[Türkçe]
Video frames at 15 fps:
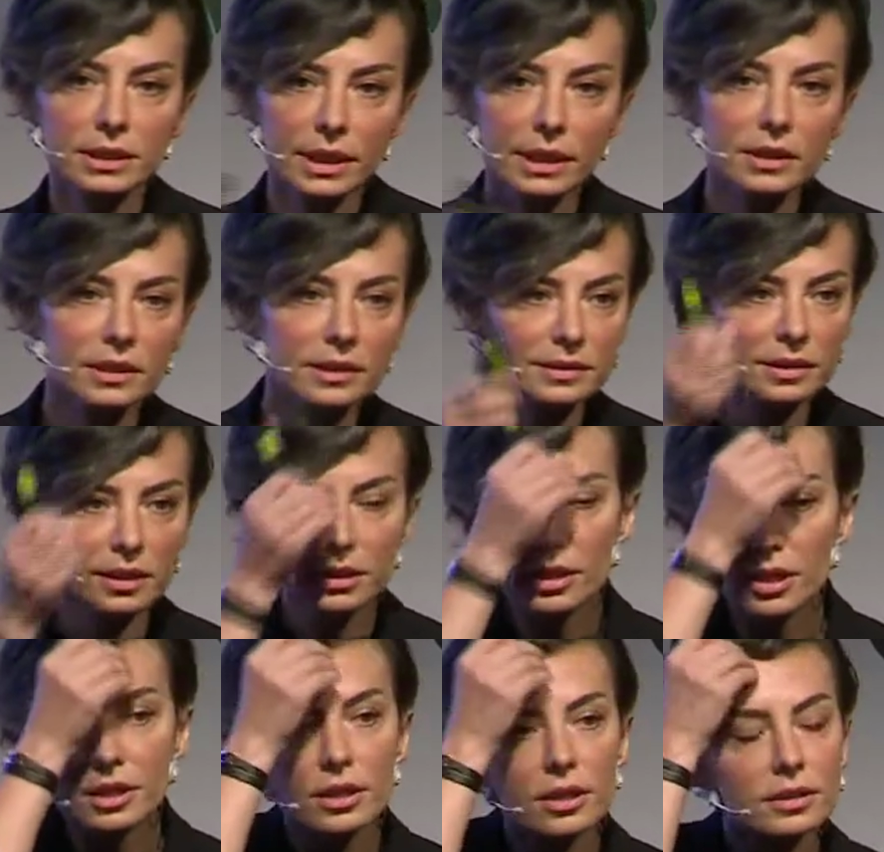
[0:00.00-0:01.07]
Gelin insan
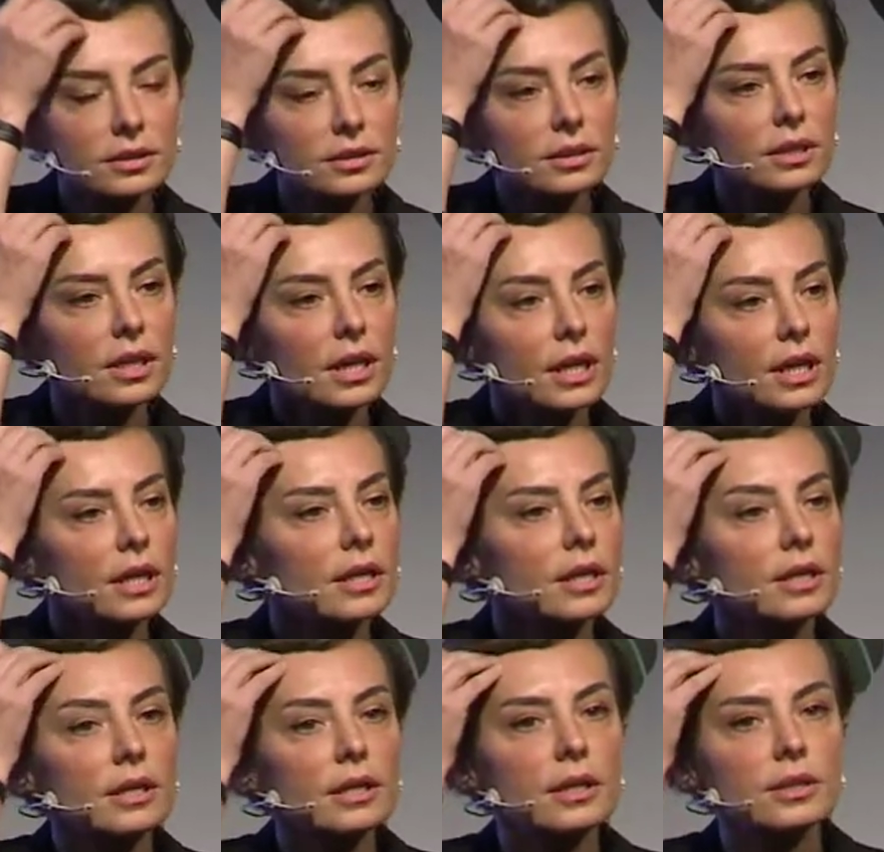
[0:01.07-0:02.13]
kaynakları
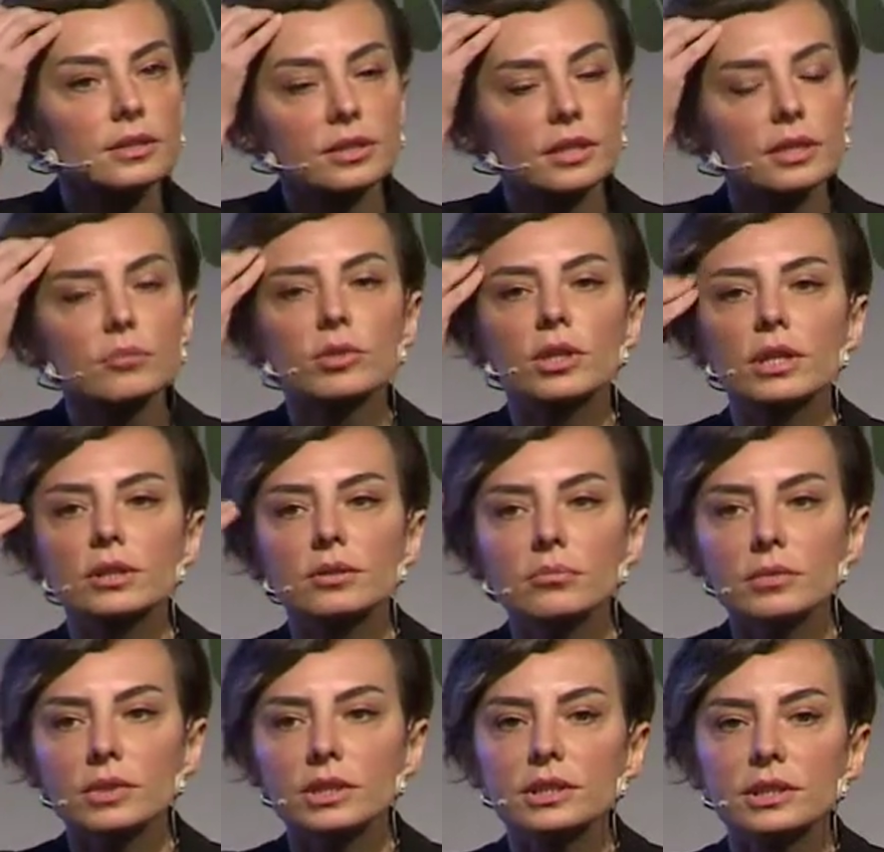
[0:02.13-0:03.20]
e, şeyine
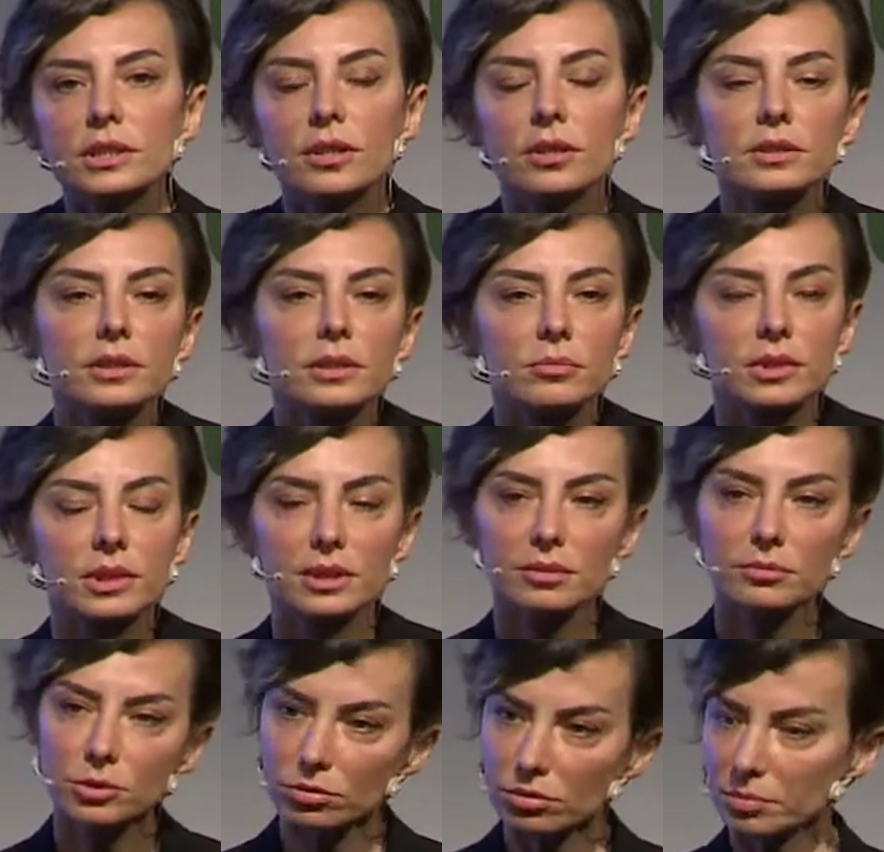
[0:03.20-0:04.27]
bakalım, iş ilanlarına
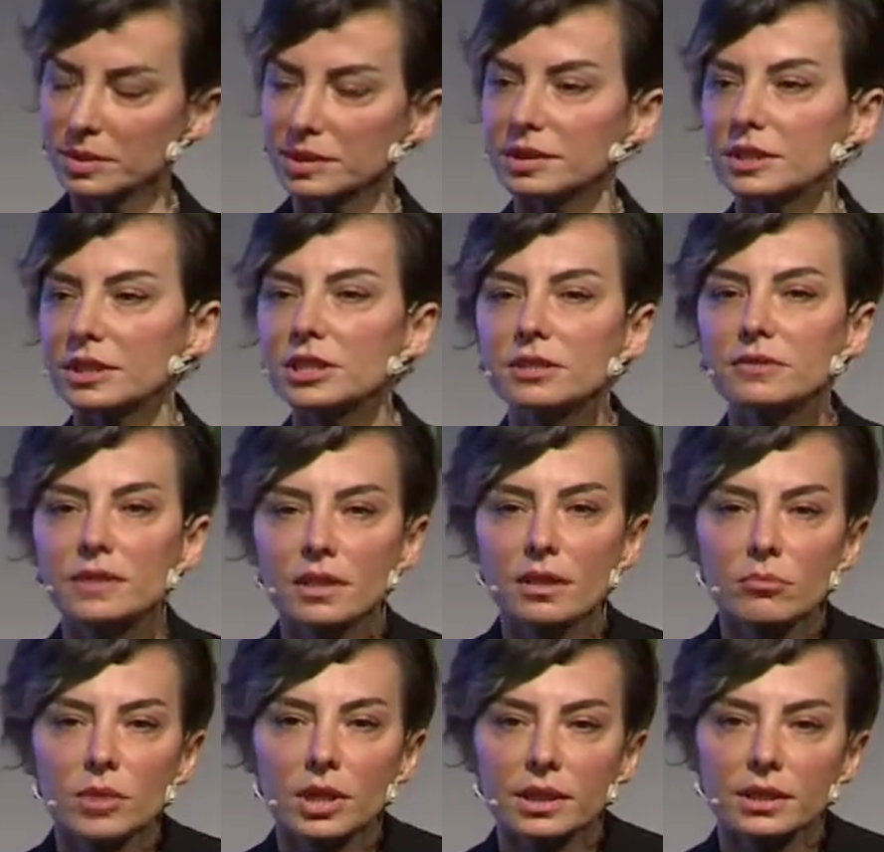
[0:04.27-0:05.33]
bakalım. Çok basit.
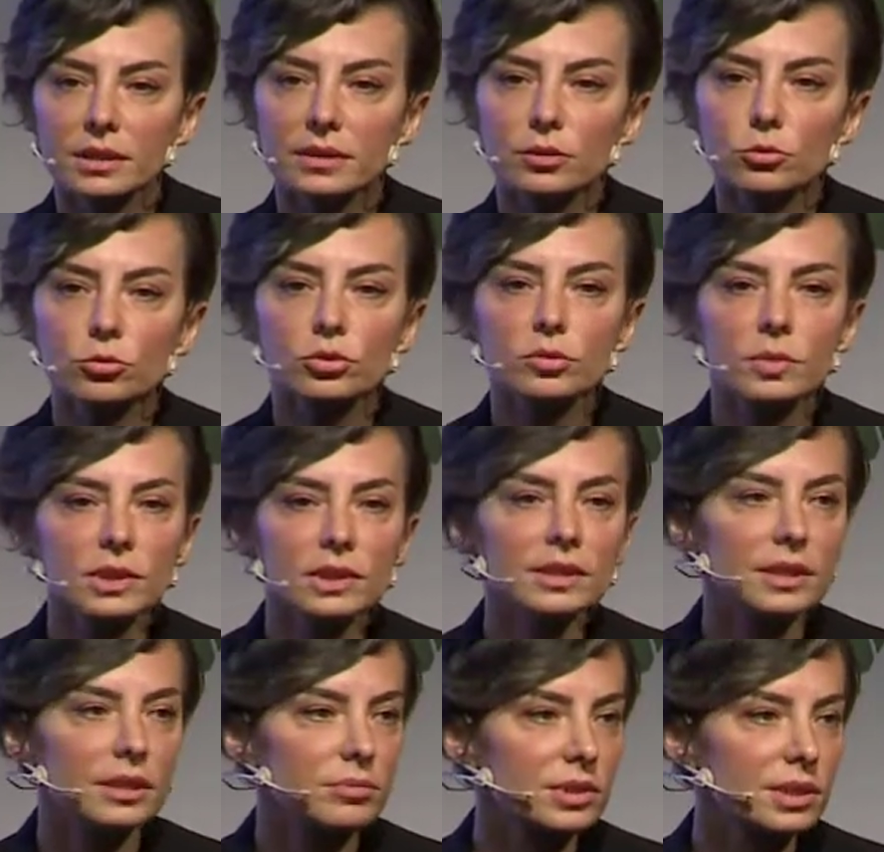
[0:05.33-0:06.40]
işveren markası uzmanı
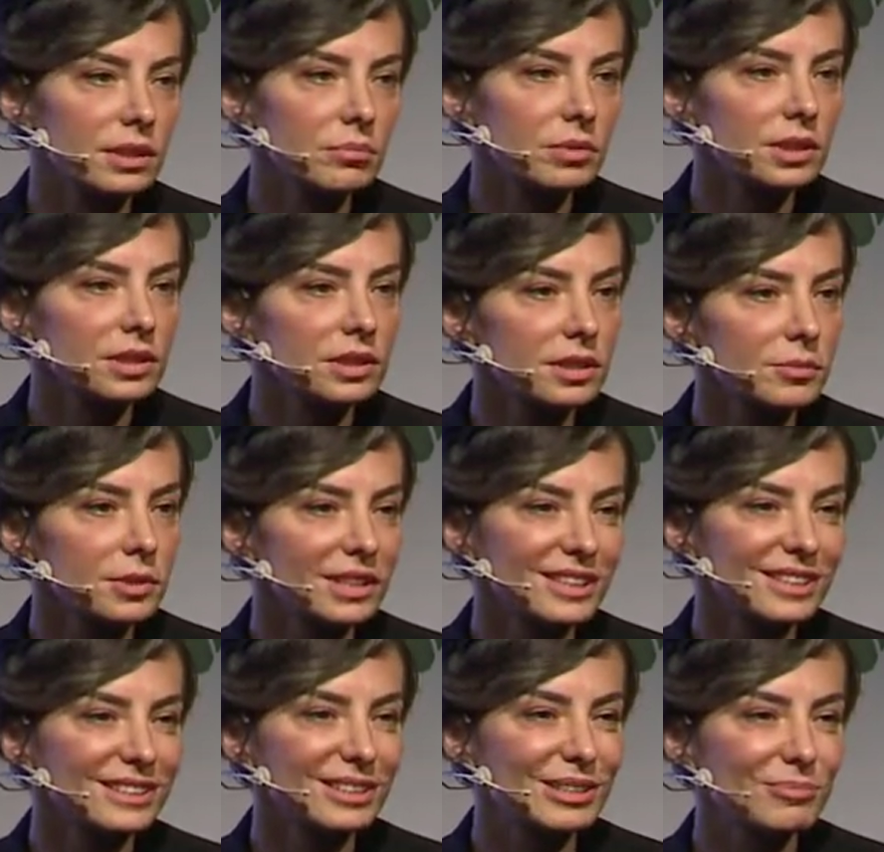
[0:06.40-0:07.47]
diye bir şey ben işe
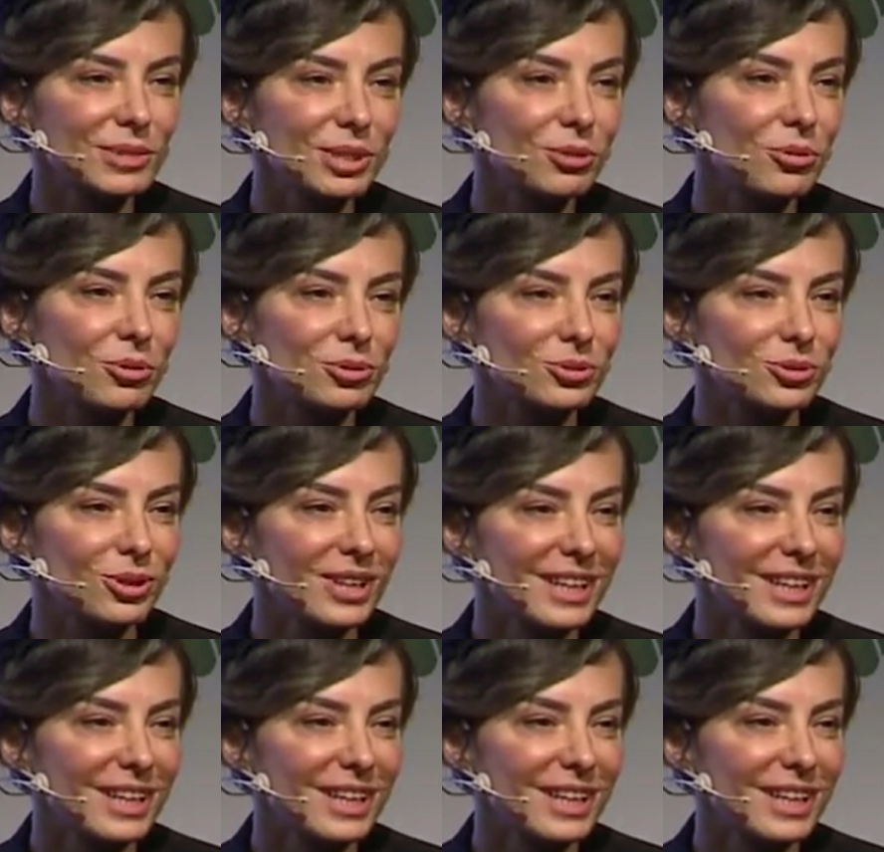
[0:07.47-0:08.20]
girdiğimde yoktu.